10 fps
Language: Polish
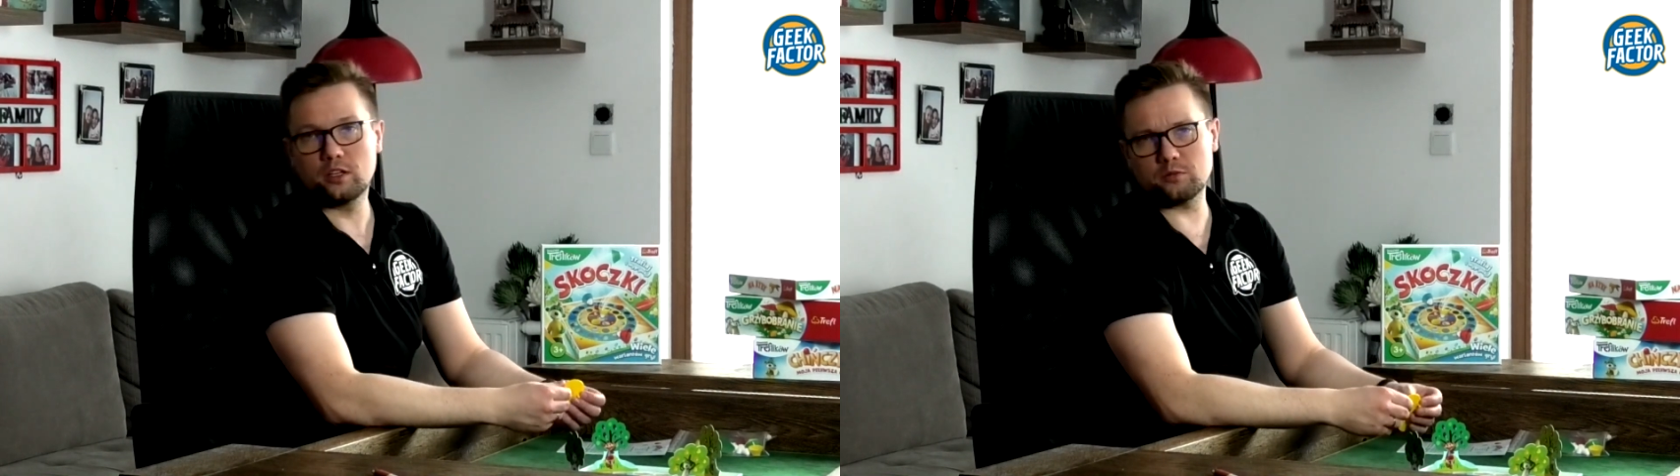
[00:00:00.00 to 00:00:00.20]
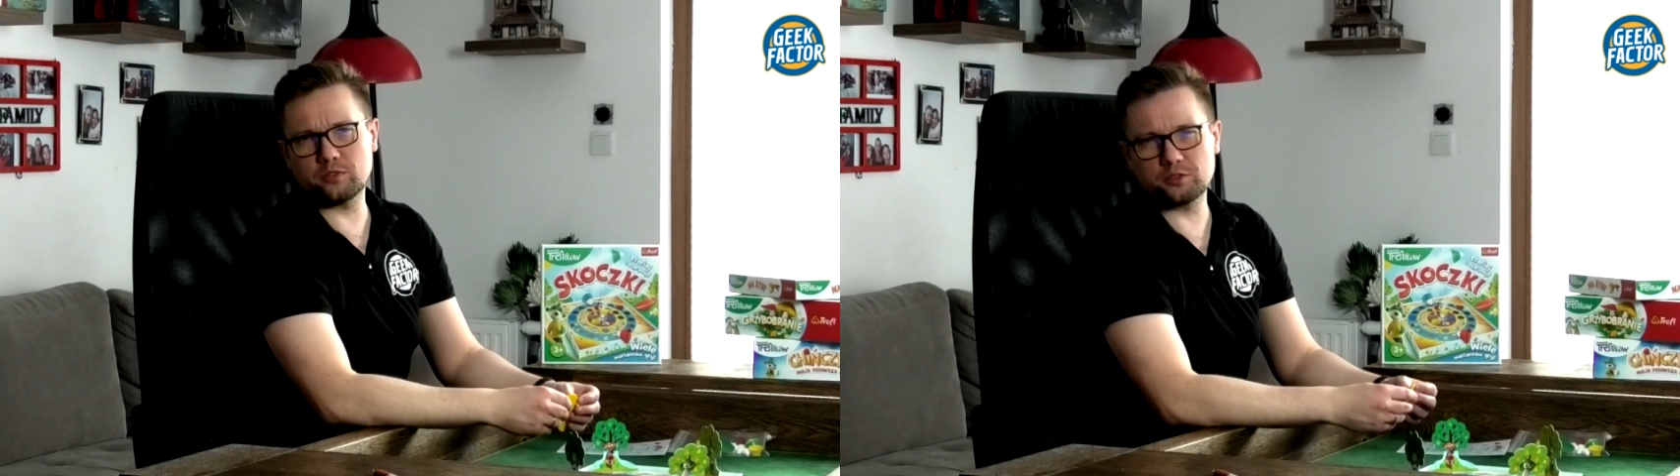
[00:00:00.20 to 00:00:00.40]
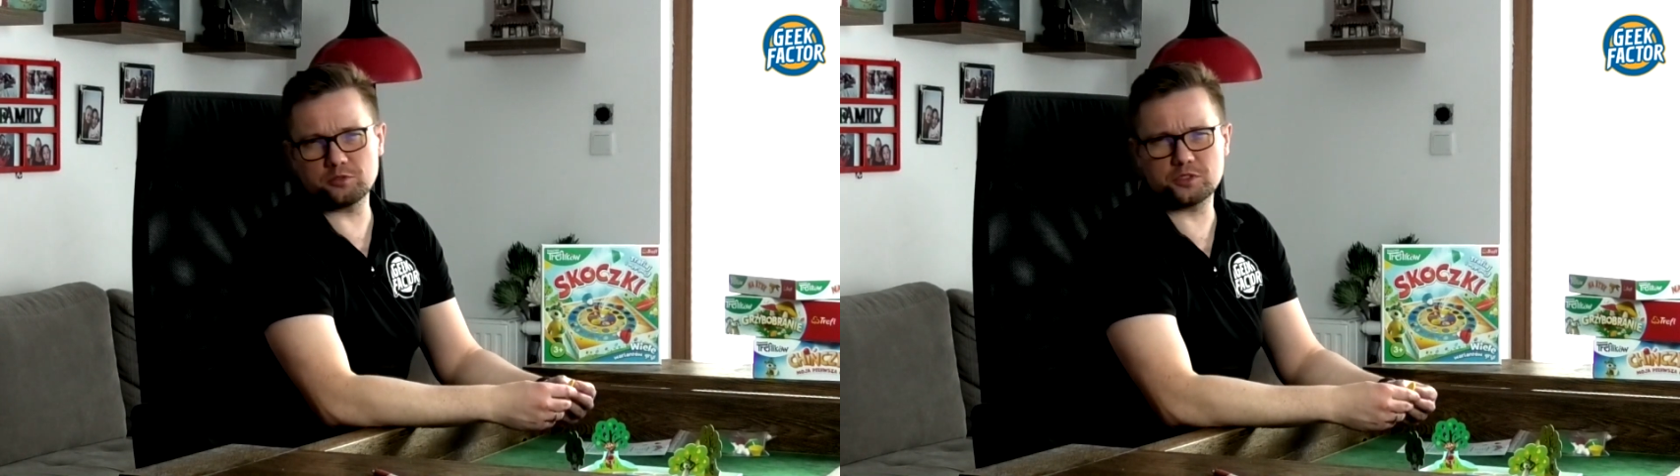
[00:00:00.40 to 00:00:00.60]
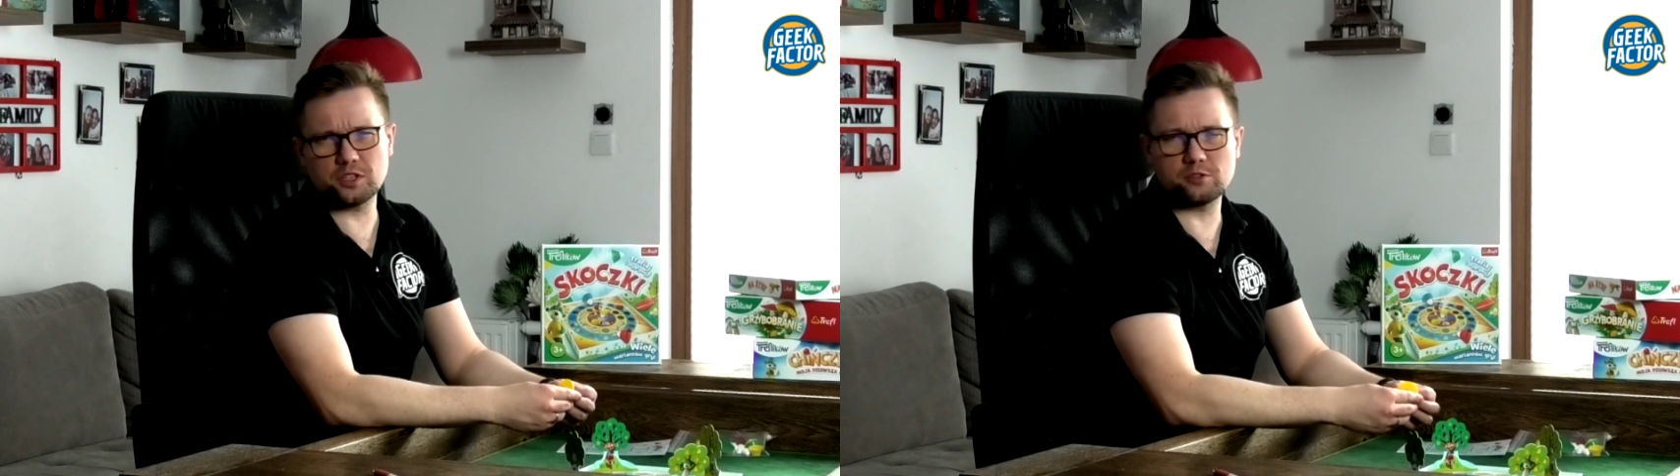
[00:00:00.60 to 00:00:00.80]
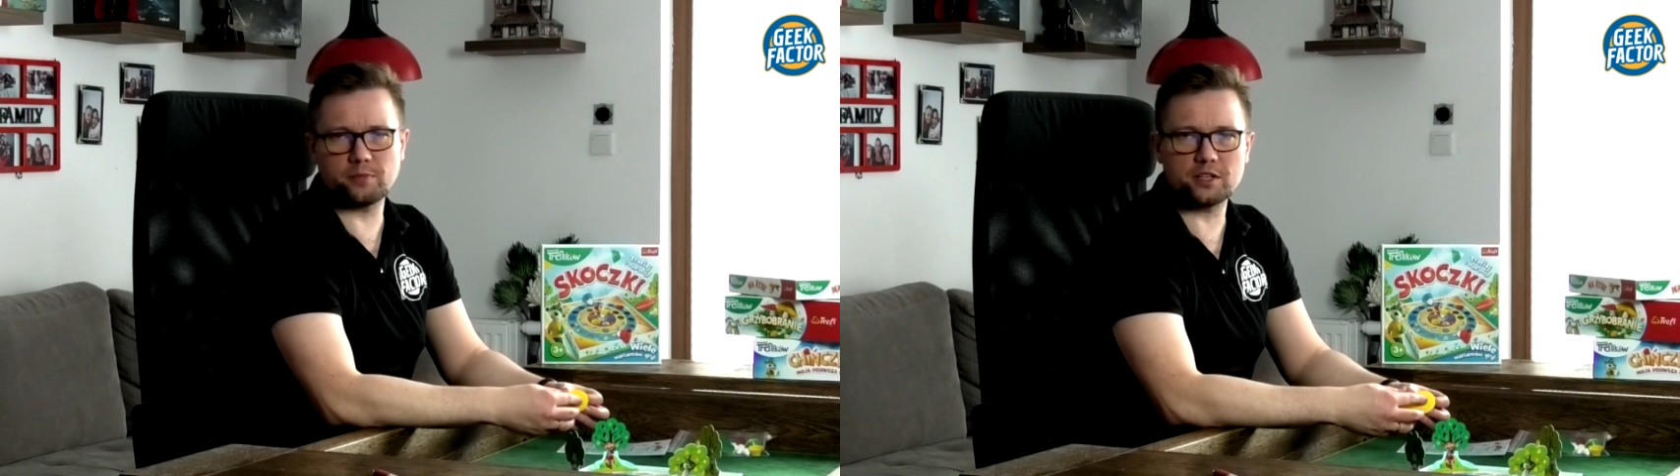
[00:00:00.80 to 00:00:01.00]
No mówię, to już
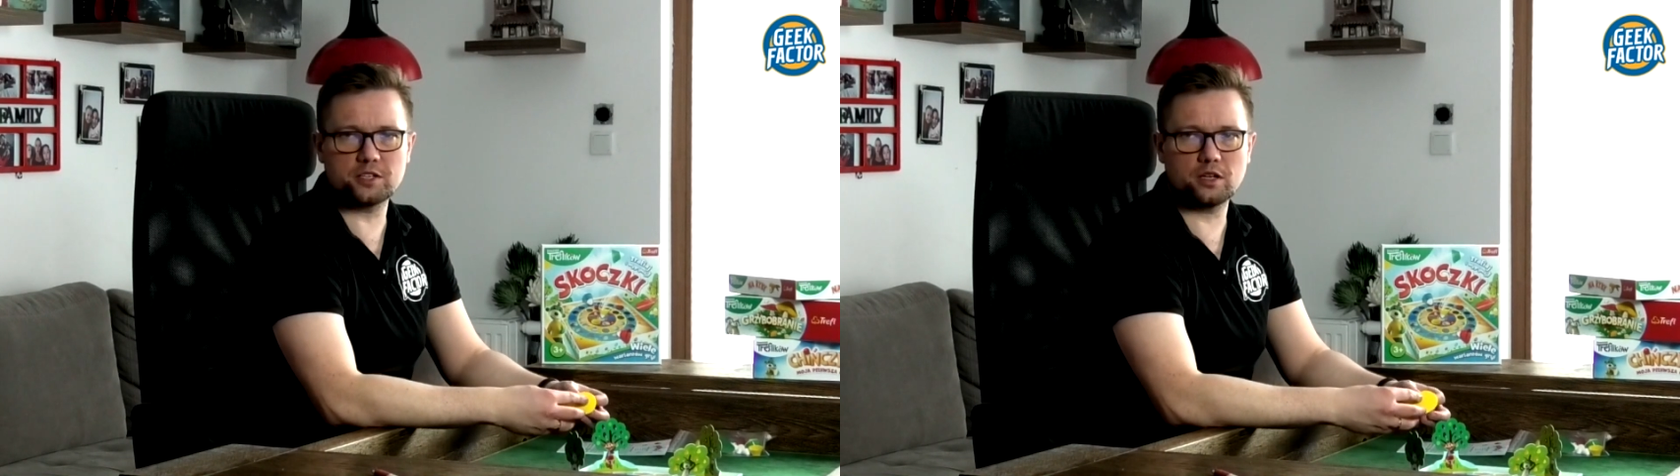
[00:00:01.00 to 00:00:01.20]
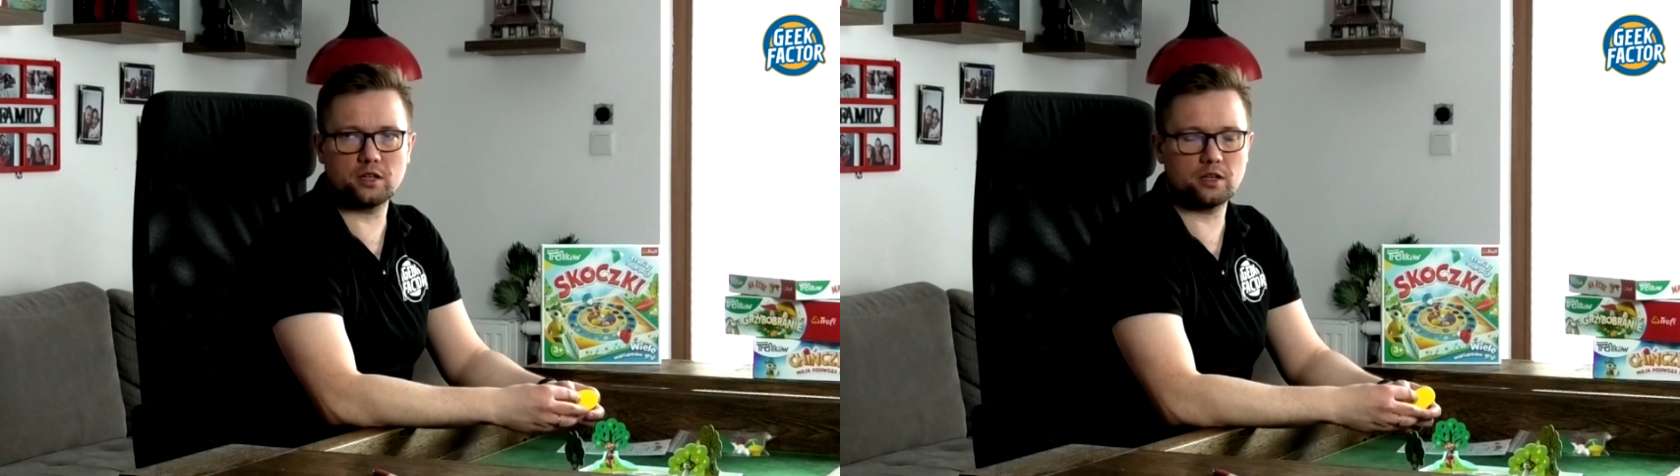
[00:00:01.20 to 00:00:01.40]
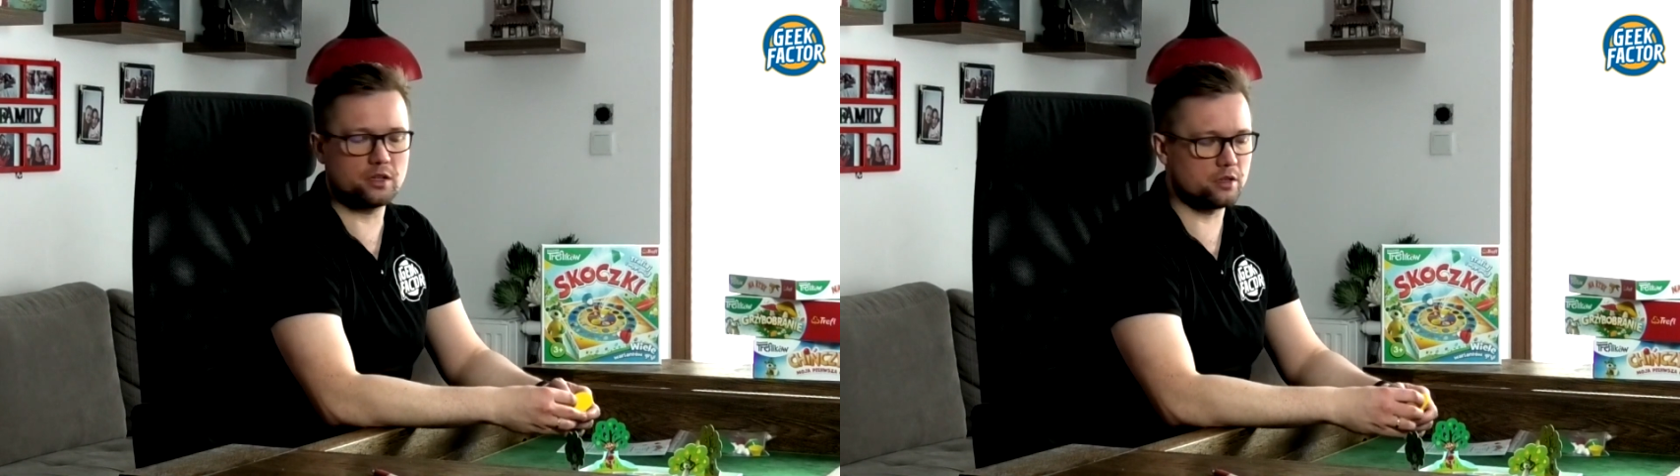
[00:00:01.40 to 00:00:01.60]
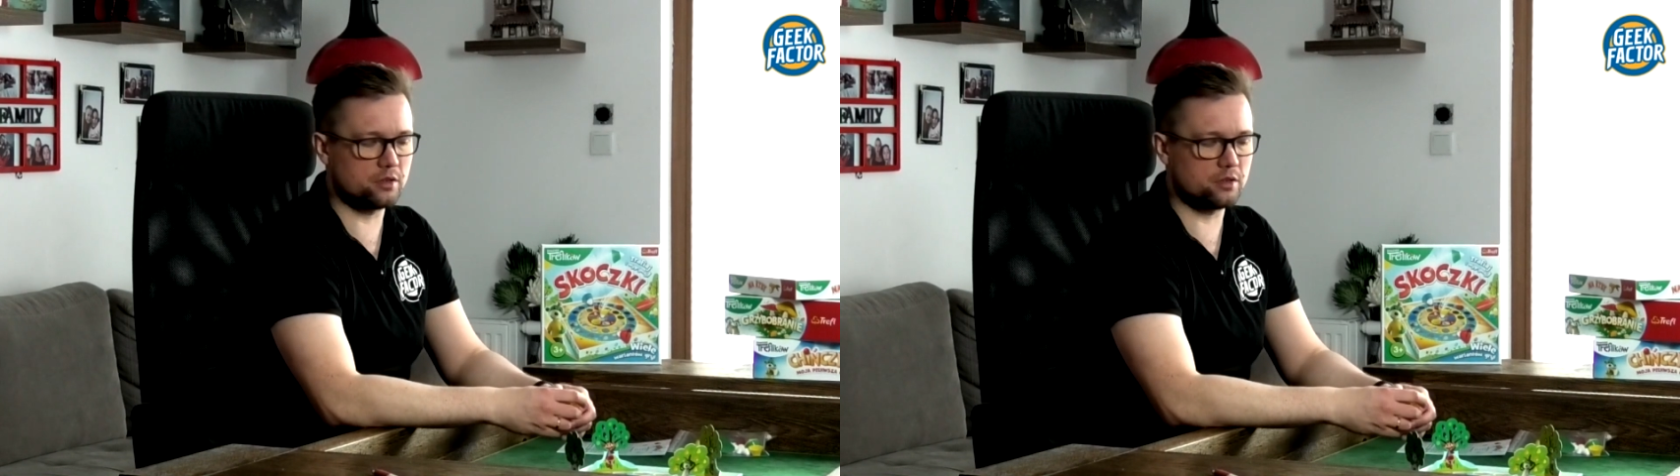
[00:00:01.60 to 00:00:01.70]
nieco bardziej, yy,